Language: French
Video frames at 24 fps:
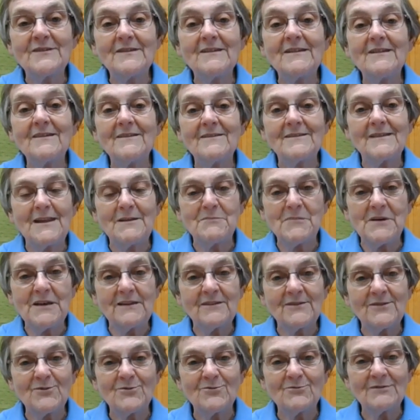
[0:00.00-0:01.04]
dise la
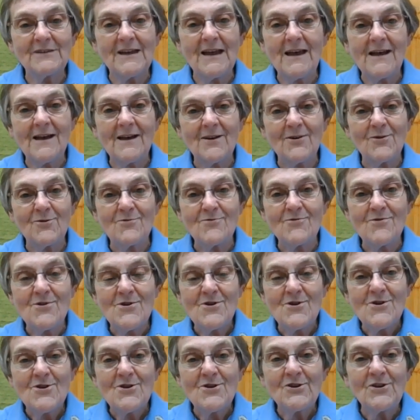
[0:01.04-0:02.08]
maison d'Aaron,
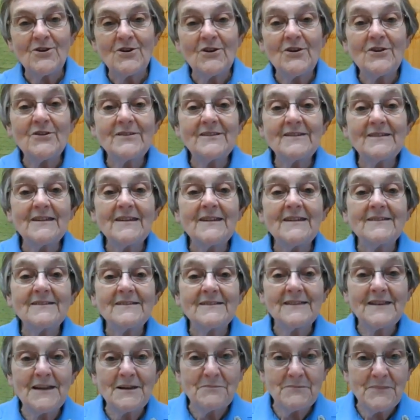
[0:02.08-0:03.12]
que le
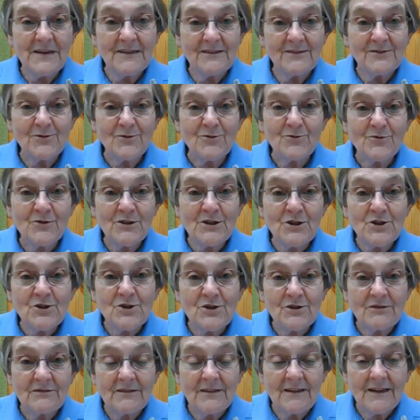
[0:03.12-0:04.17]
dise la maison
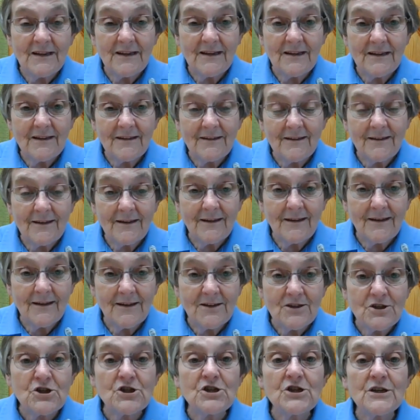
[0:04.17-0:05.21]
des, des,
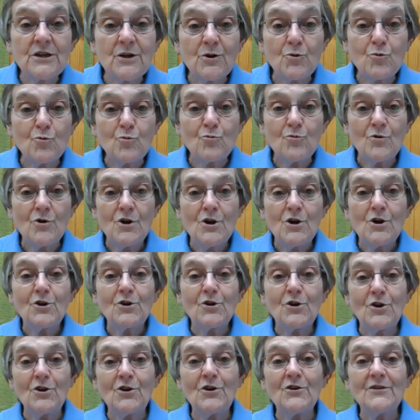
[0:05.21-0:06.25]
des Giroux,
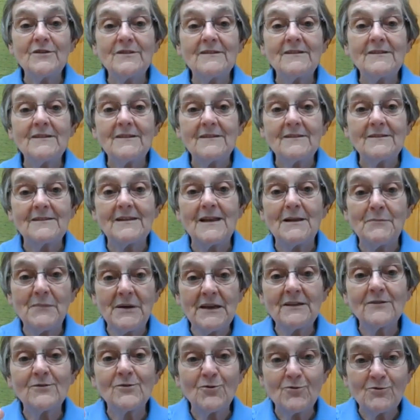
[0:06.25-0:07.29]
que le dise la
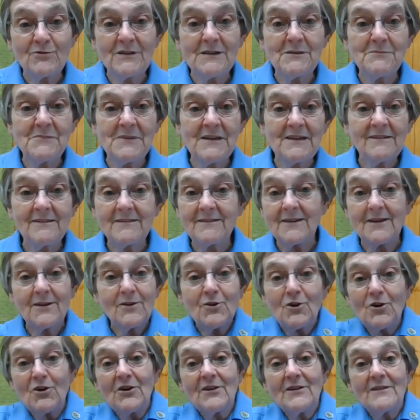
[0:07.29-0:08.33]
maison des messieurs
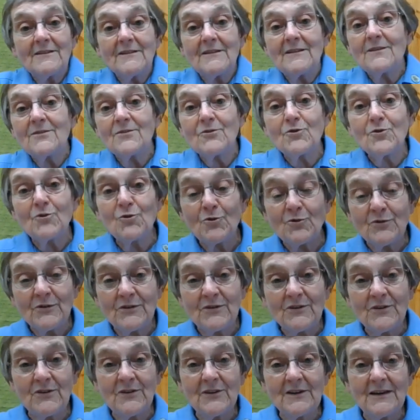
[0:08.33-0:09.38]
que le disent
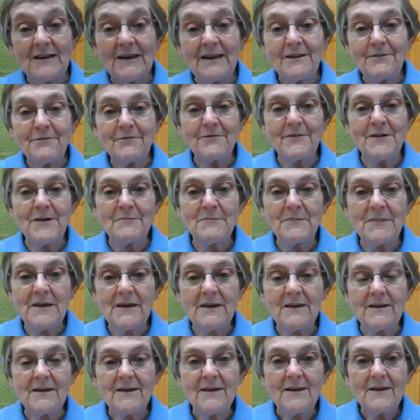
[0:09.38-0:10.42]
toutes les
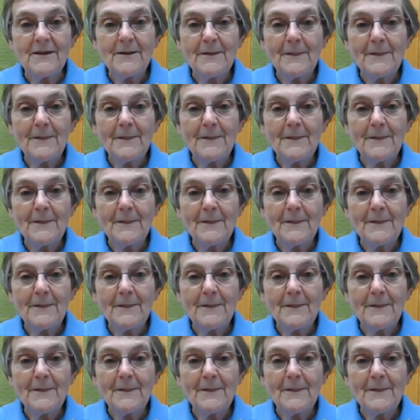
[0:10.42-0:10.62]
familles.